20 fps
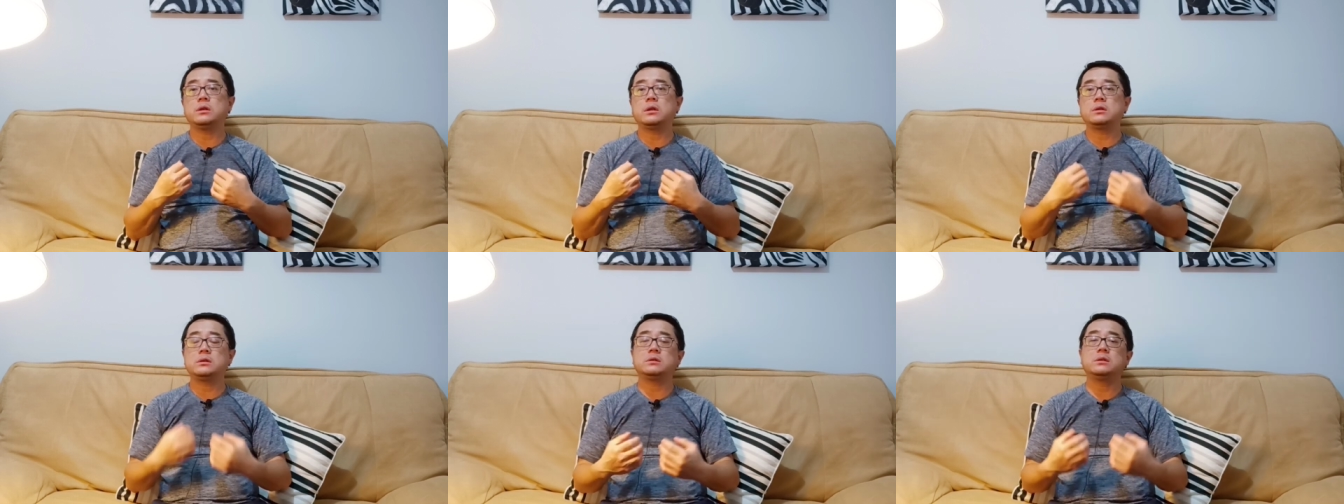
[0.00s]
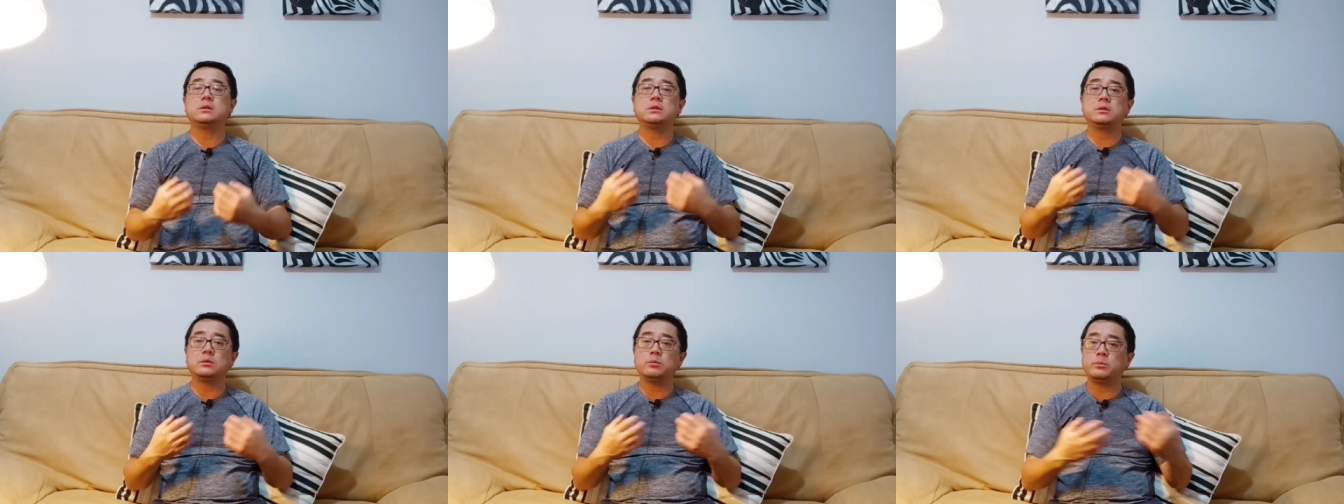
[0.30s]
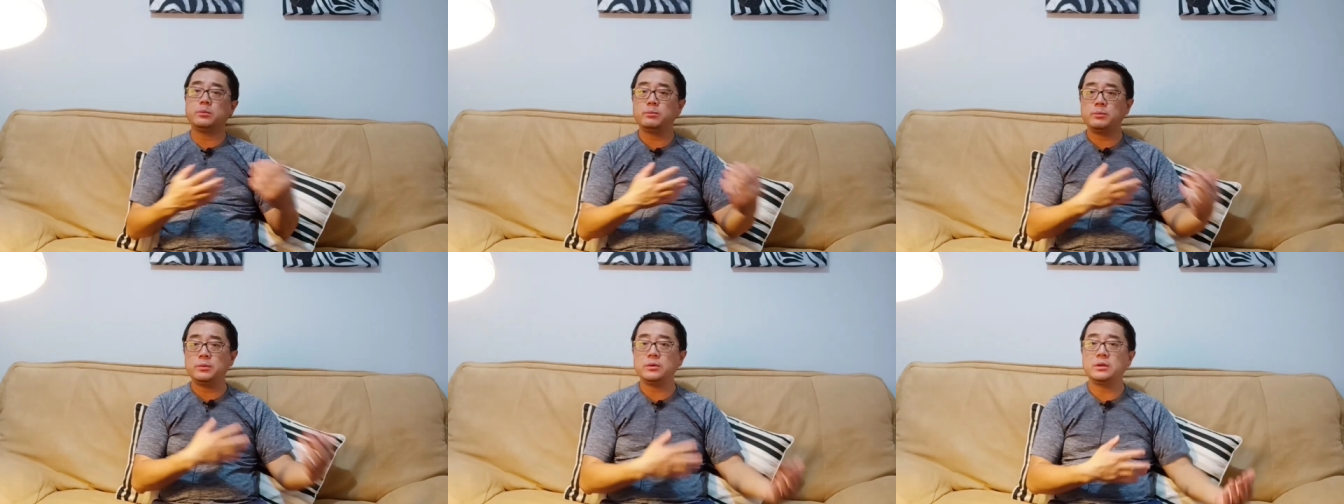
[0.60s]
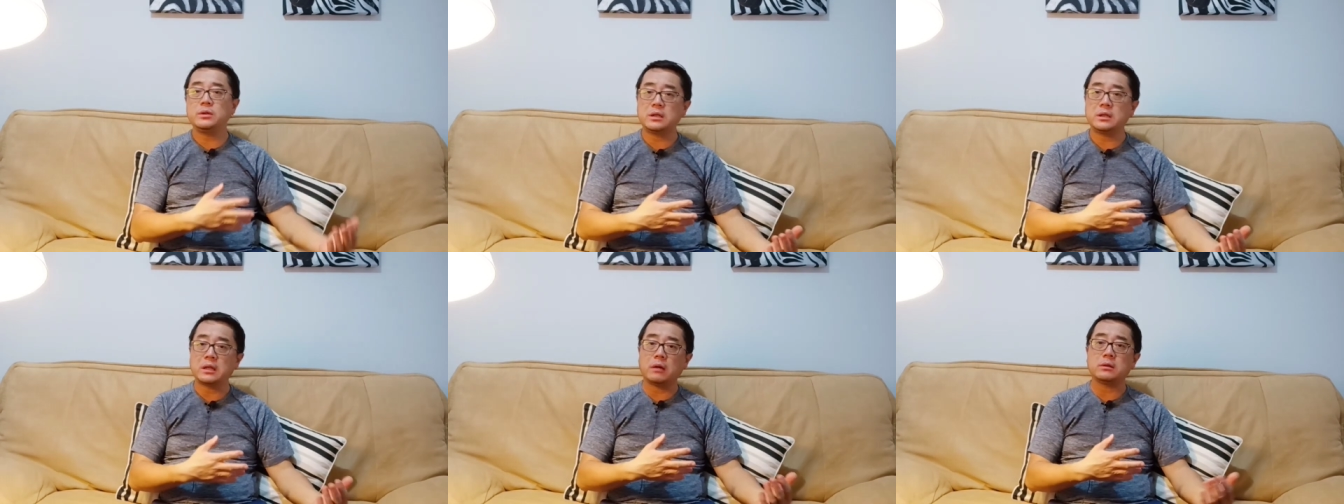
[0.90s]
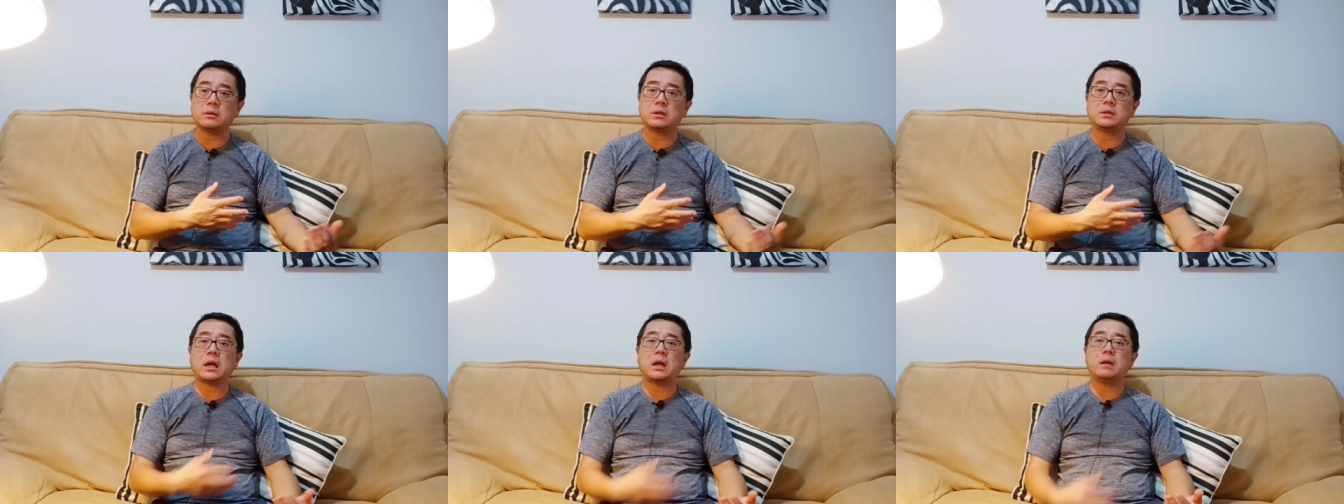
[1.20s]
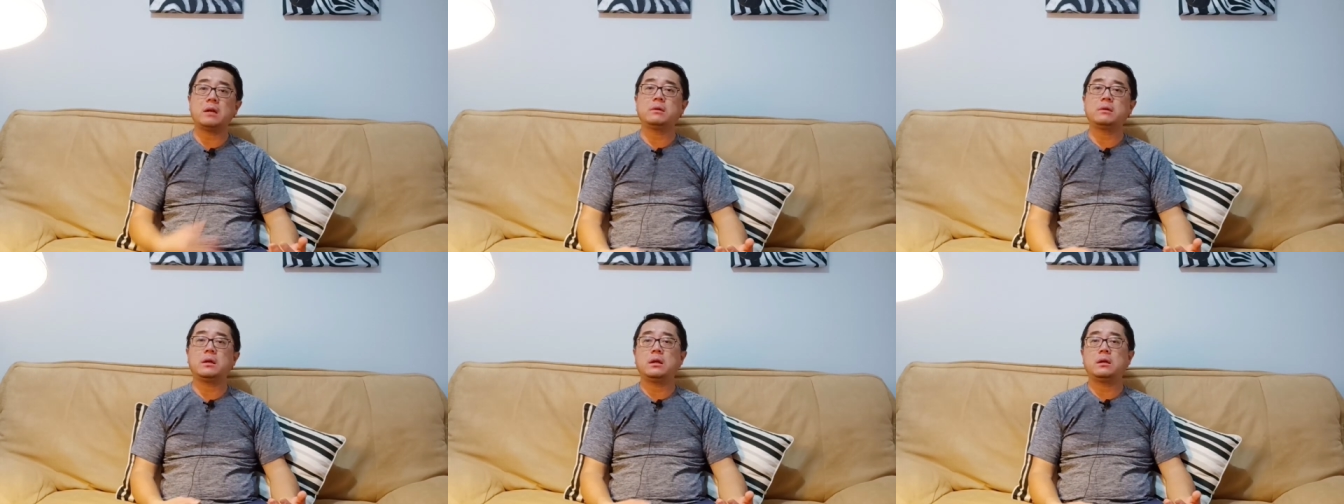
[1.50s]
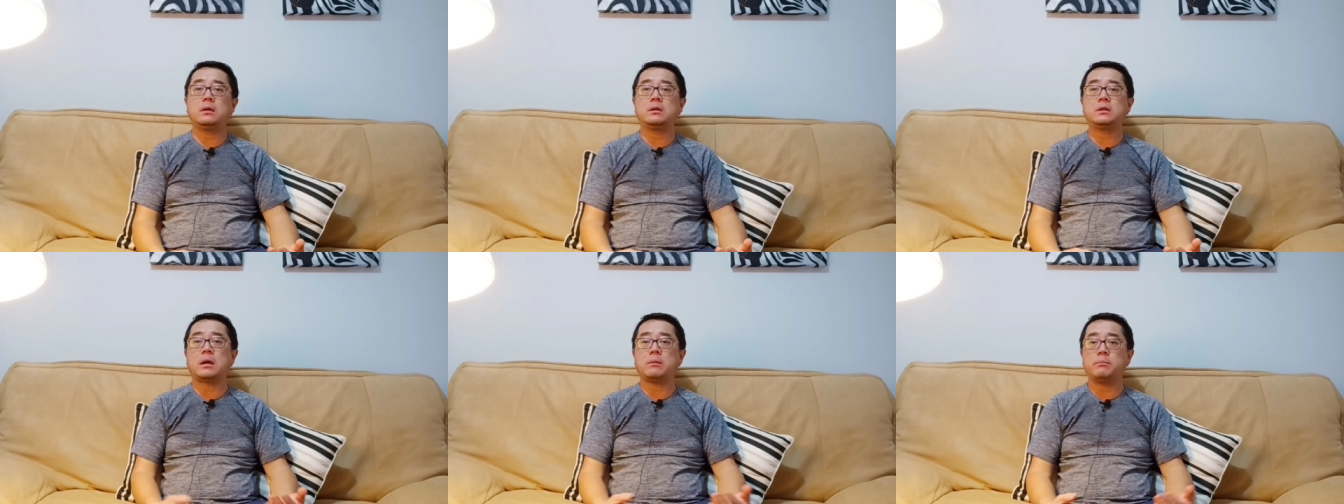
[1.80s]
这个人就必须得倒在家里面
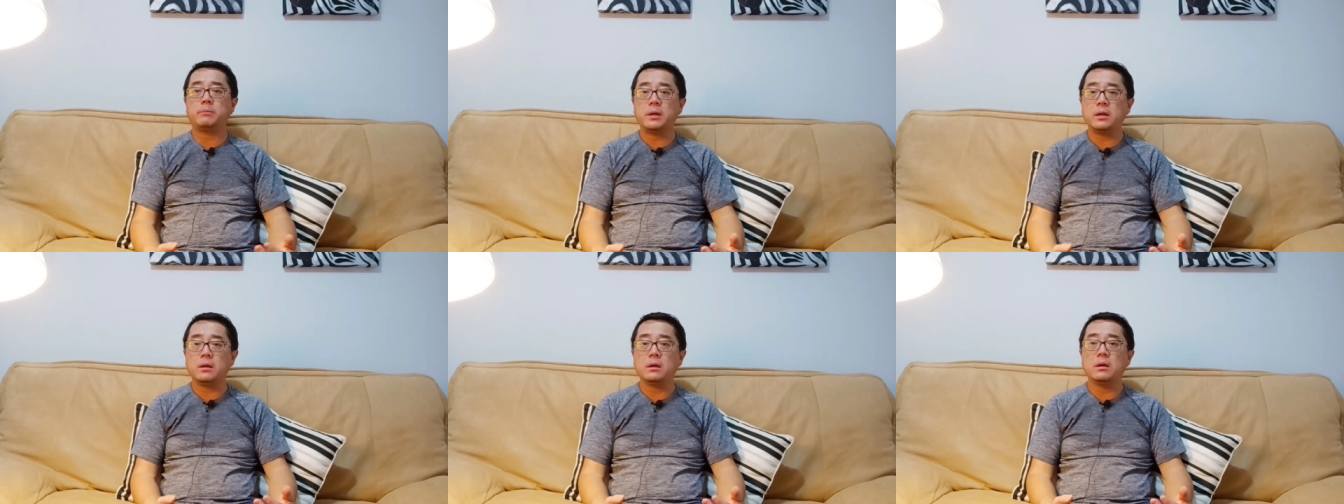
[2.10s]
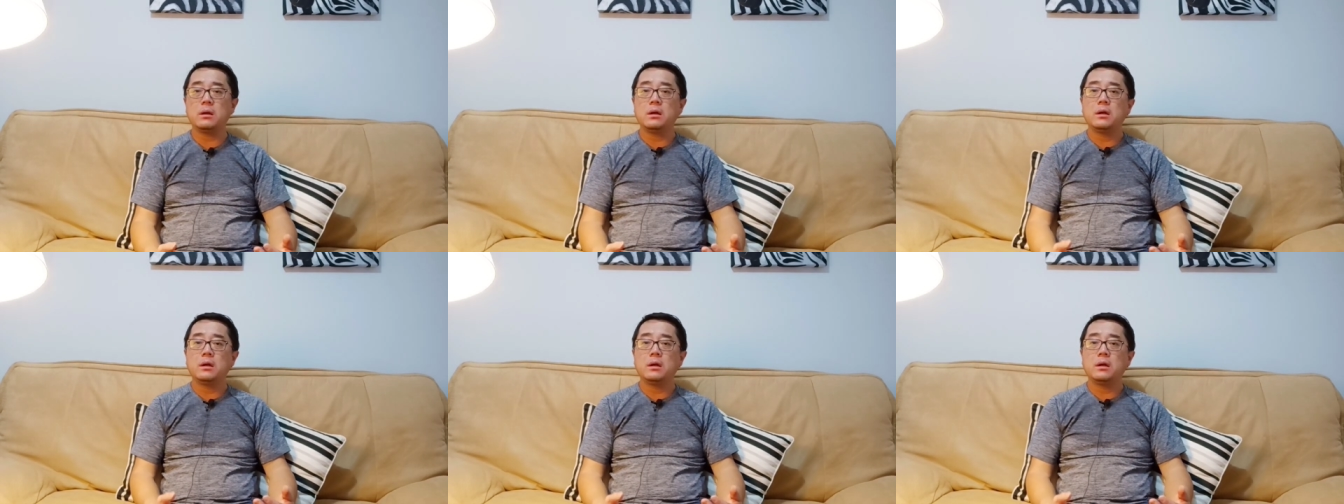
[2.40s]
来养病，